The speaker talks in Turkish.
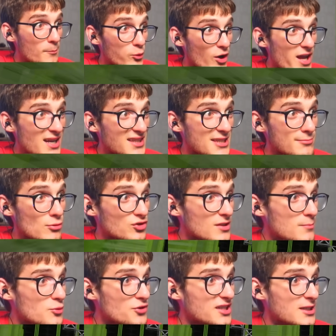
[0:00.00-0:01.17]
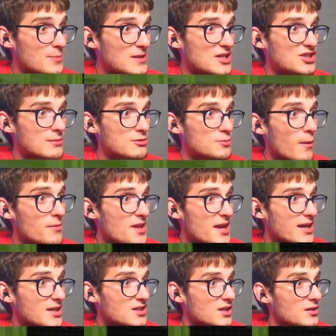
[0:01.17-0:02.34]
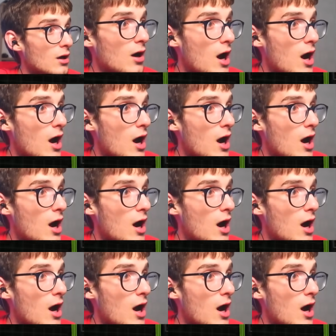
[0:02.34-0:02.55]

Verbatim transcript: Buraya getirip dostlarım bunları da birleştirmiş. Baba nereye gittin?